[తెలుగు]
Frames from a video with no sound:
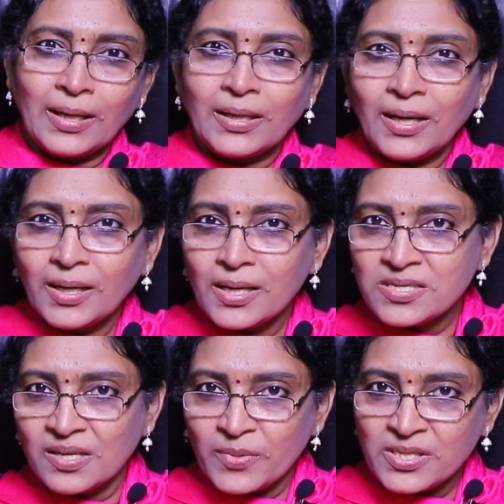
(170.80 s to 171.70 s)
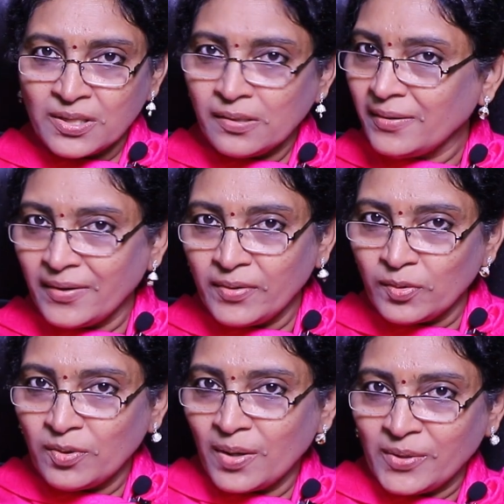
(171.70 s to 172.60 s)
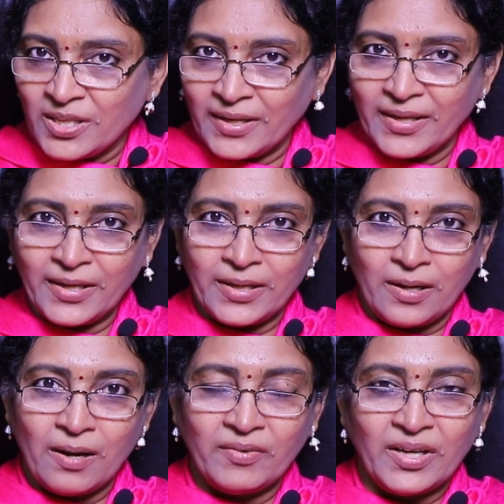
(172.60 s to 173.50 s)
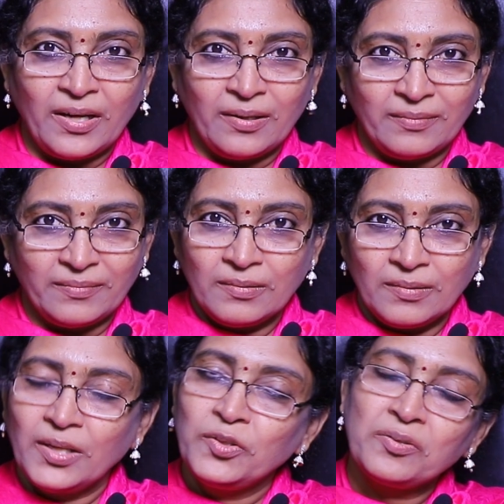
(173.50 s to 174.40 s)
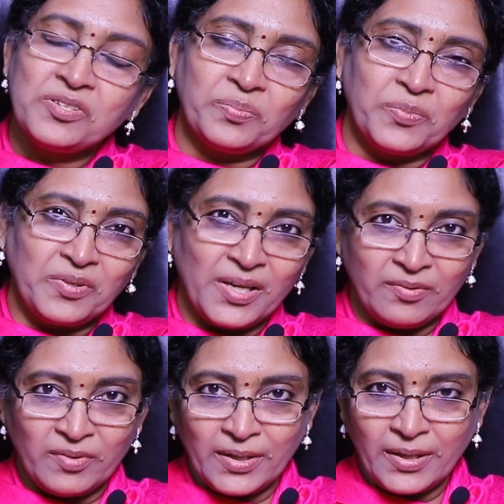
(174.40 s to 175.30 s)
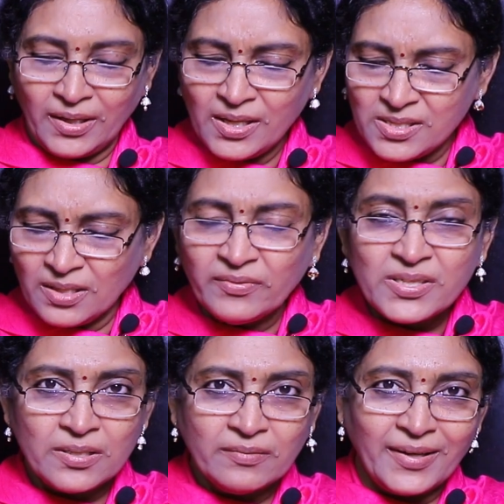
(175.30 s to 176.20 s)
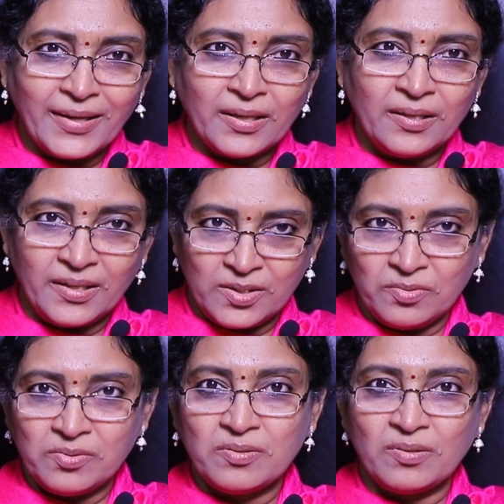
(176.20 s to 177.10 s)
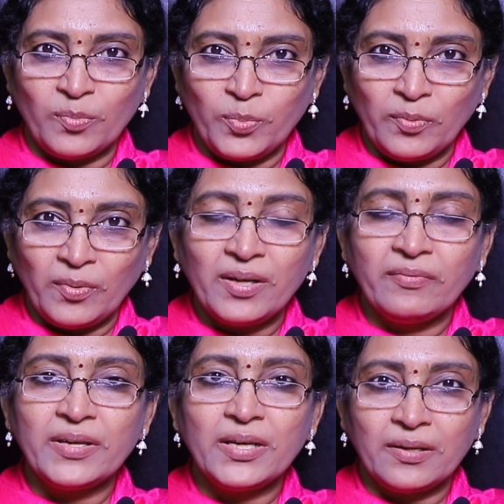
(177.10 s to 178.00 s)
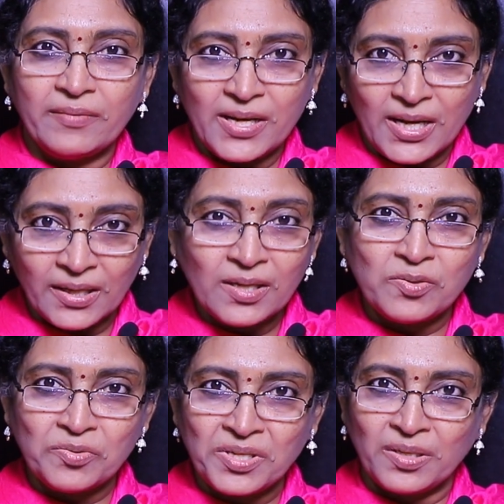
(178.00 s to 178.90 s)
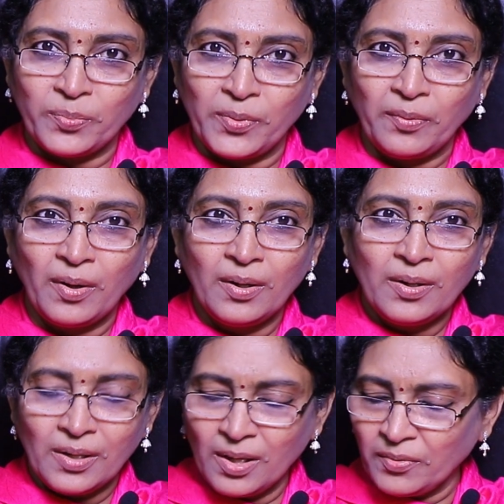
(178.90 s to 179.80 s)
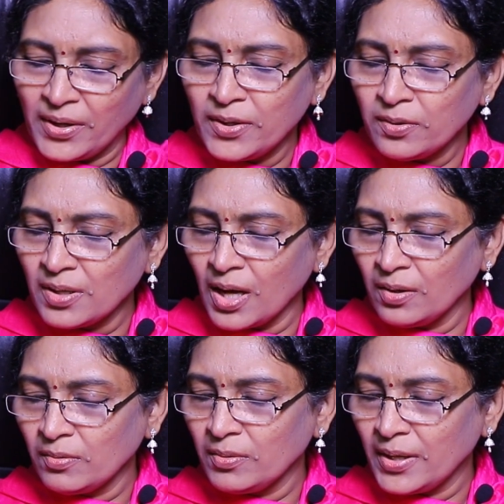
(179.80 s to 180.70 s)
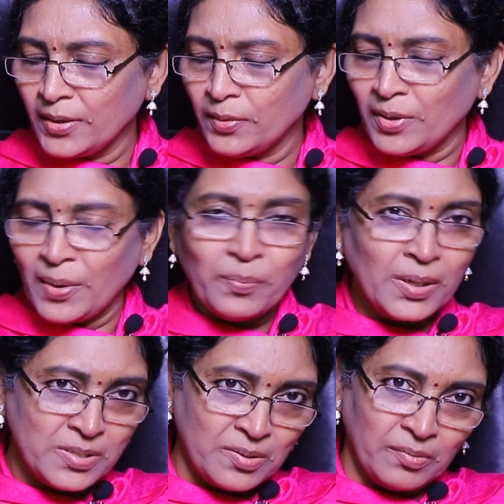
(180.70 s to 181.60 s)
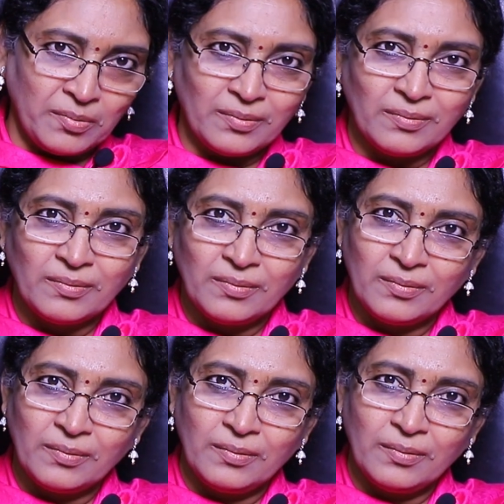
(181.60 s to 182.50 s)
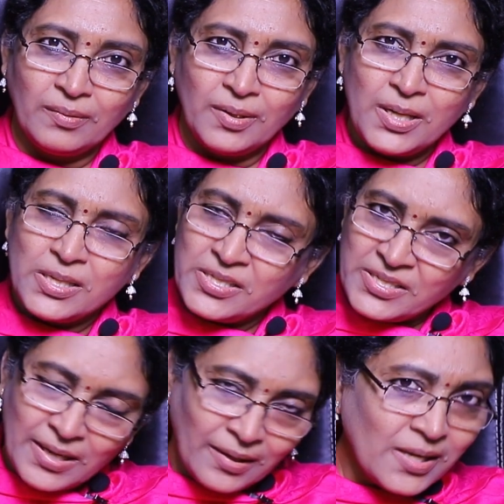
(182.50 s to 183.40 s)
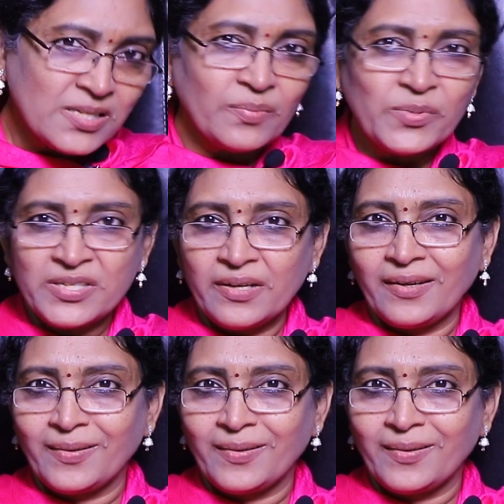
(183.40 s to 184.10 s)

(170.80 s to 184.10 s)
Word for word: అకాల సమస్యలు ఏవి కూడా మీ దగ్గరికి రావండి ఎందుకు చెప్తున్నాను అంటే ఈ సంవత్సరం లెక్కలు నేను చూస్తున్నప్పుడు ఇరవై ఇరవై లెక్కలు చూసినప్పుడు నాకు రెండు నాలుగు ఏడు నెంబర్స్లో చాలా సమస్యలు